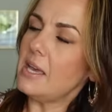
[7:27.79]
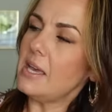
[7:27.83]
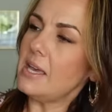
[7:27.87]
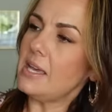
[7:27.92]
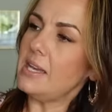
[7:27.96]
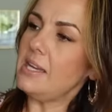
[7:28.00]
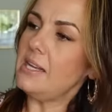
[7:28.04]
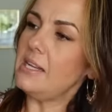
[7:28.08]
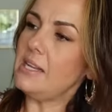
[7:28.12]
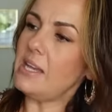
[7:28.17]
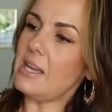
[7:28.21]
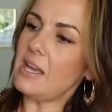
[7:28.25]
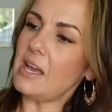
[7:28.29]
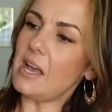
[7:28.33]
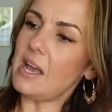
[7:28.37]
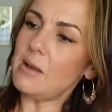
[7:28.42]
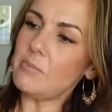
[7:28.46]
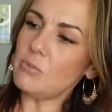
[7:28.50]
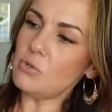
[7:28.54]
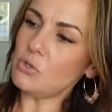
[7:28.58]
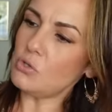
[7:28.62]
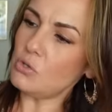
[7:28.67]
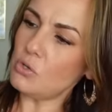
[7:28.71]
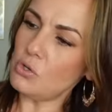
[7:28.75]
Il est
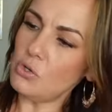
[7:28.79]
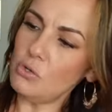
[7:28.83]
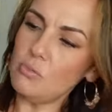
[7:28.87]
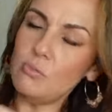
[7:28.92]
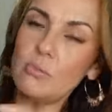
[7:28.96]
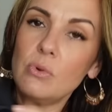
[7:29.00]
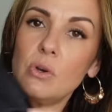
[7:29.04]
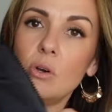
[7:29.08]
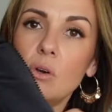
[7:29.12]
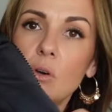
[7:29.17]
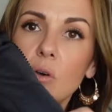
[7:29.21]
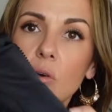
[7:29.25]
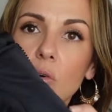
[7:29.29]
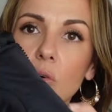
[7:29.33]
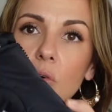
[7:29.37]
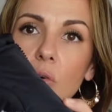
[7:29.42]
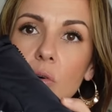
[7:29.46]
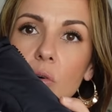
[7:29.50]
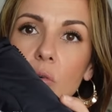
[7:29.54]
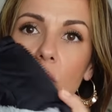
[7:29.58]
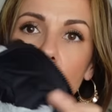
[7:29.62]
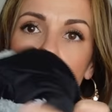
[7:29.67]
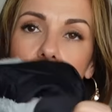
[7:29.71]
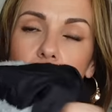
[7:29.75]
absolument Mouté
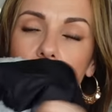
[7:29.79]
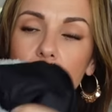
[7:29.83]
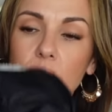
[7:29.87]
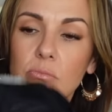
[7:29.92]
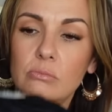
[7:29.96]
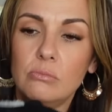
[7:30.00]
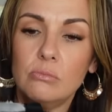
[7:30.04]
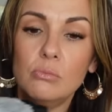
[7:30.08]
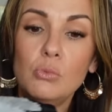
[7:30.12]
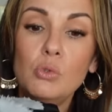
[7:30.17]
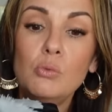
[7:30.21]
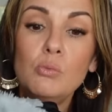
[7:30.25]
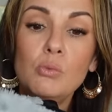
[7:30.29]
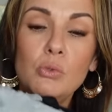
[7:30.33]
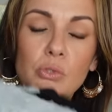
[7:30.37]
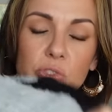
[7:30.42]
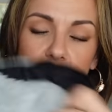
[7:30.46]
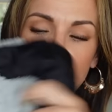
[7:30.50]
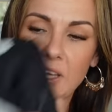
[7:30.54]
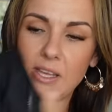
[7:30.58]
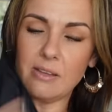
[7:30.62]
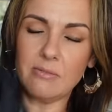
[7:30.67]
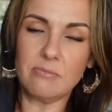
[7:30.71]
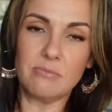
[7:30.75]
euh,
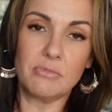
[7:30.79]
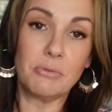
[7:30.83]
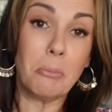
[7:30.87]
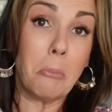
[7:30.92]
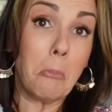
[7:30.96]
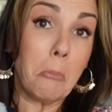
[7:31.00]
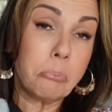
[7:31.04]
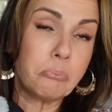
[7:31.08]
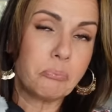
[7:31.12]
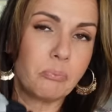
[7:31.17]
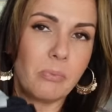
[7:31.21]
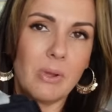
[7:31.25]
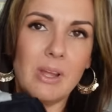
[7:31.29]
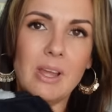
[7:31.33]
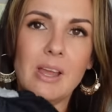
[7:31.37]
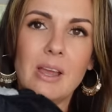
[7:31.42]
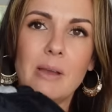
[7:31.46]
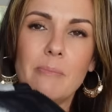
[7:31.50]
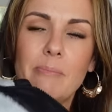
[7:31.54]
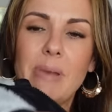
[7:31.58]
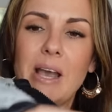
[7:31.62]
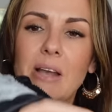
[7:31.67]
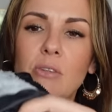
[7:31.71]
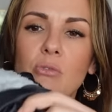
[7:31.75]
moumouté
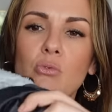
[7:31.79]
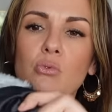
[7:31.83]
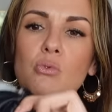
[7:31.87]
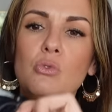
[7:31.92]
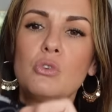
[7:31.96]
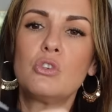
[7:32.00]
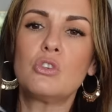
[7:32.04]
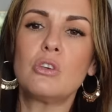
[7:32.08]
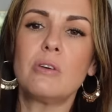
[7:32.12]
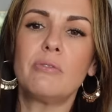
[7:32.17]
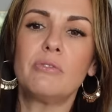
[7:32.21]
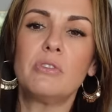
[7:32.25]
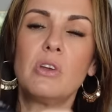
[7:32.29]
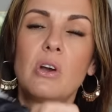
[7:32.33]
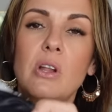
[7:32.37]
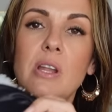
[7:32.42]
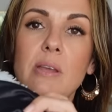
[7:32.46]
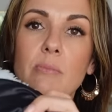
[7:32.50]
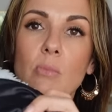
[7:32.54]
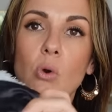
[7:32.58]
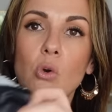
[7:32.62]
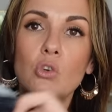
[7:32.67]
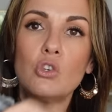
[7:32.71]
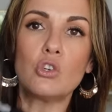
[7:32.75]
partout sauf dans les
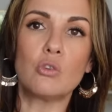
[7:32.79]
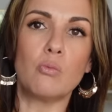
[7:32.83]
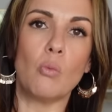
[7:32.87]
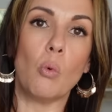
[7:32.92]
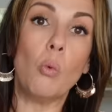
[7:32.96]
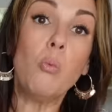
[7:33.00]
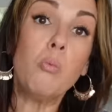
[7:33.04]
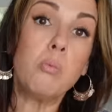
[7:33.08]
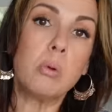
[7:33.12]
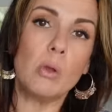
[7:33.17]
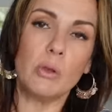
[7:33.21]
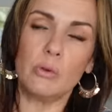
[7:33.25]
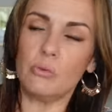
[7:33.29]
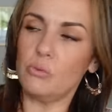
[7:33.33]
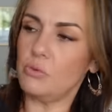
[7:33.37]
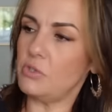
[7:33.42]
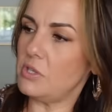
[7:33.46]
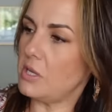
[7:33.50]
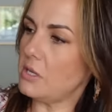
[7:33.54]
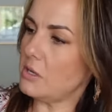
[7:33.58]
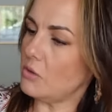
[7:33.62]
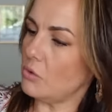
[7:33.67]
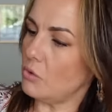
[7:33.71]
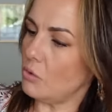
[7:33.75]
manches. Bon,
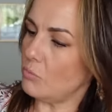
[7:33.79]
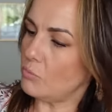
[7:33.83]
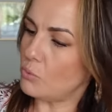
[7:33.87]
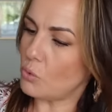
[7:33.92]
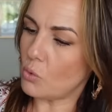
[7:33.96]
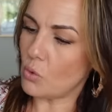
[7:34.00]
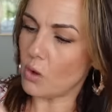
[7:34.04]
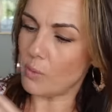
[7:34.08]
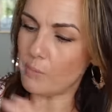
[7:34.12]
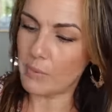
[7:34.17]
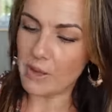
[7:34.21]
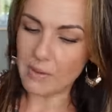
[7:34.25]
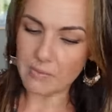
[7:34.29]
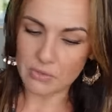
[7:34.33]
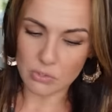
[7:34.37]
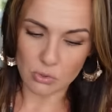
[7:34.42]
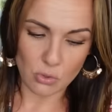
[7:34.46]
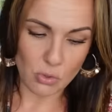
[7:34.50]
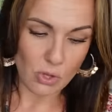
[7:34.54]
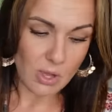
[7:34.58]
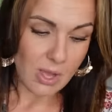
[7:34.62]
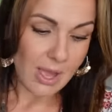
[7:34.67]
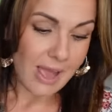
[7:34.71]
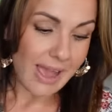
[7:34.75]
écoutez, euh, pourquoi pas Parce que
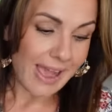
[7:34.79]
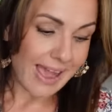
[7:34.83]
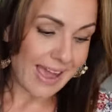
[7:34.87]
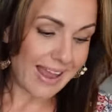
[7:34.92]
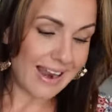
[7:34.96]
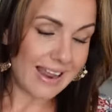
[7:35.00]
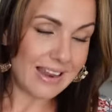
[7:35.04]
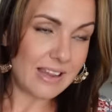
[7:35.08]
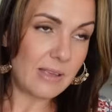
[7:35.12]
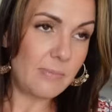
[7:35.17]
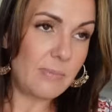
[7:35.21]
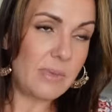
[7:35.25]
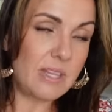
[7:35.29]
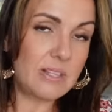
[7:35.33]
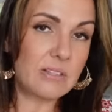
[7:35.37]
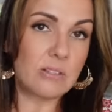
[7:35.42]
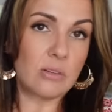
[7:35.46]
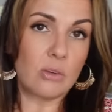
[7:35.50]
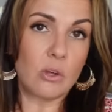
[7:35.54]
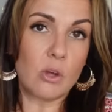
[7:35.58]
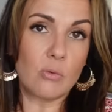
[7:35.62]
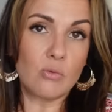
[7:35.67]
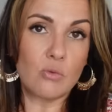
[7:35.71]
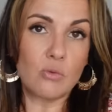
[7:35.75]
à la limite,
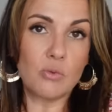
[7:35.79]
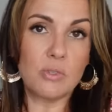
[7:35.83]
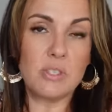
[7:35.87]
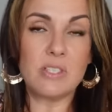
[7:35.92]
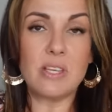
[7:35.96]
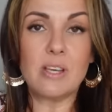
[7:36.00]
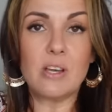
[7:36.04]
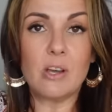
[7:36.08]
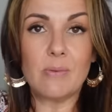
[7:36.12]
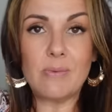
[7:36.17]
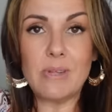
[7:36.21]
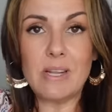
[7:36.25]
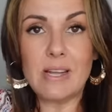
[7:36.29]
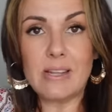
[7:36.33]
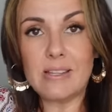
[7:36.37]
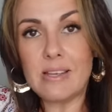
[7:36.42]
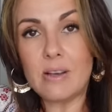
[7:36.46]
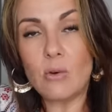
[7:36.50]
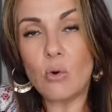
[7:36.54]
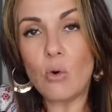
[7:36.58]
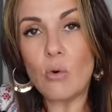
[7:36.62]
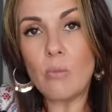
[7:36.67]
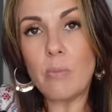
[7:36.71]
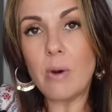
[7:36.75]
comme je vous disais, comme il a des
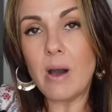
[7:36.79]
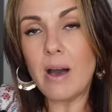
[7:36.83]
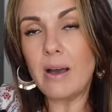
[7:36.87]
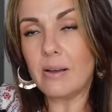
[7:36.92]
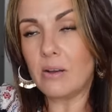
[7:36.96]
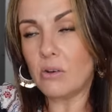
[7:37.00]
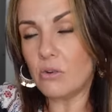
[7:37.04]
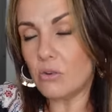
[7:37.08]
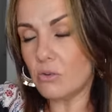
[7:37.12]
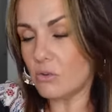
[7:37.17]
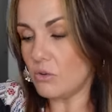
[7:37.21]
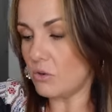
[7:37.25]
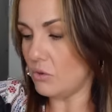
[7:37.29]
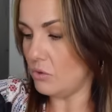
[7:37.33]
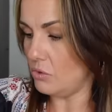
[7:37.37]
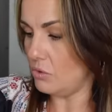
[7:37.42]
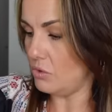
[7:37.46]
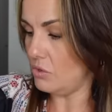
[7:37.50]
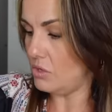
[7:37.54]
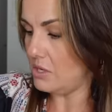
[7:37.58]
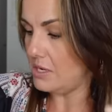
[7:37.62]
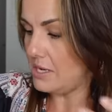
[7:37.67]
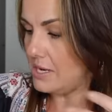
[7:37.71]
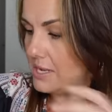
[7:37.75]
gros bras, quand
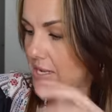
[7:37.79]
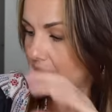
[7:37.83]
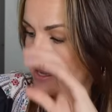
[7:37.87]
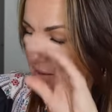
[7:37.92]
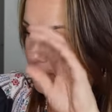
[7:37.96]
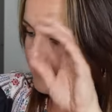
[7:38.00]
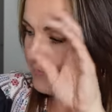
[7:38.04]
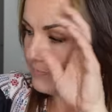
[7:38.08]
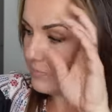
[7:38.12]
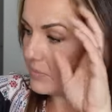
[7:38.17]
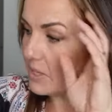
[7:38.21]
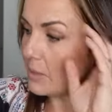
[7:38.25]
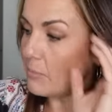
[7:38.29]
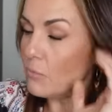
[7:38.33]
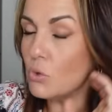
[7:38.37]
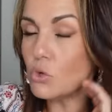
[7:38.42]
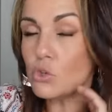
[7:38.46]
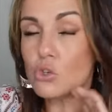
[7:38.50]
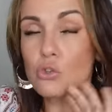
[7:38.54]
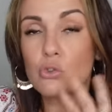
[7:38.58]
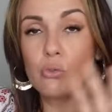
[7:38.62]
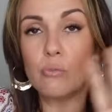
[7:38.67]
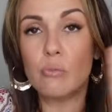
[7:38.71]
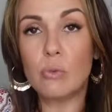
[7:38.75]
euh, les
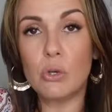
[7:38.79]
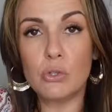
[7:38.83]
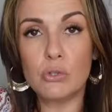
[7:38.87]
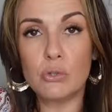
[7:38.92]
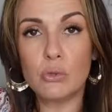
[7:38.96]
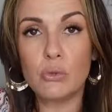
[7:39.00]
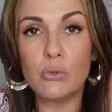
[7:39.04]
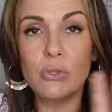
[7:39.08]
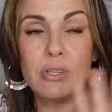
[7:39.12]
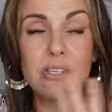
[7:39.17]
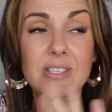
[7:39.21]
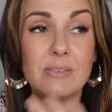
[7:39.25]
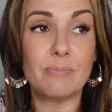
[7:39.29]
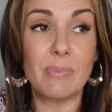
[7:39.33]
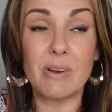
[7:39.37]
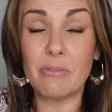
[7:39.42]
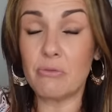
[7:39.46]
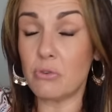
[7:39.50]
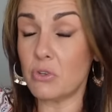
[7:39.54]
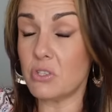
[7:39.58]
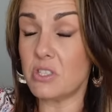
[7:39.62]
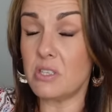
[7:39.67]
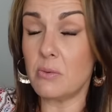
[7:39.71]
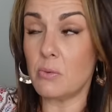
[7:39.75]
manches sont molletonnées, c'est pas
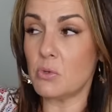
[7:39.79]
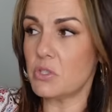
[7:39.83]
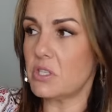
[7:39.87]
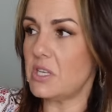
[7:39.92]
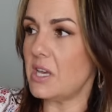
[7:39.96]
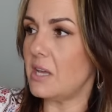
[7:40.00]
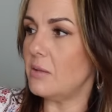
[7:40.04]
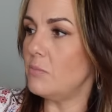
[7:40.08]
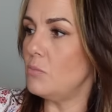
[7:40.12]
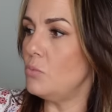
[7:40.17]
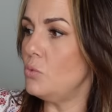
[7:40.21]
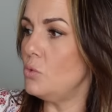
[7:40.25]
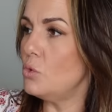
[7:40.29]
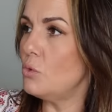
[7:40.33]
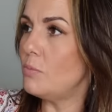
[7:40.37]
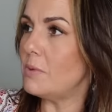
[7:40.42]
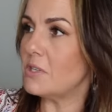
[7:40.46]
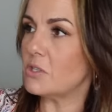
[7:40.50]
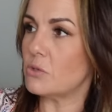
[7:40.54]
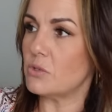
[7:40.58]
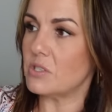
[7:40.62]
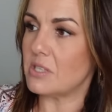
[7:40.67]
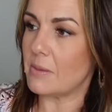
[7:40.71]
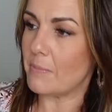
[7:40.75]
forcément ce qu'il y a de mieux
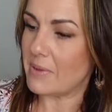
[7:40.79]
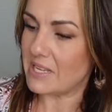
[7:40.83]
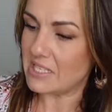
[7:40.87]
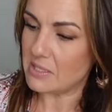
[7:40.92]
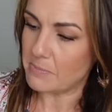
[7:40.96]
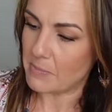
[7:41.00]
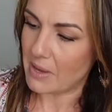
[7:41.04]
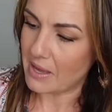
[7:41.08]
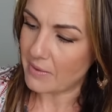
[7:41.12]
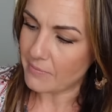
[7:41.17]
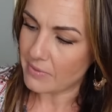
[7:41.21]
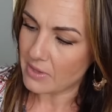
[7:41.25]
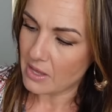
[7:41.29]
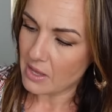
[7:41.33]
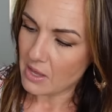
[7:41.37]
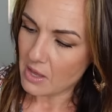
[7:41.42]
parce que ça passe pas.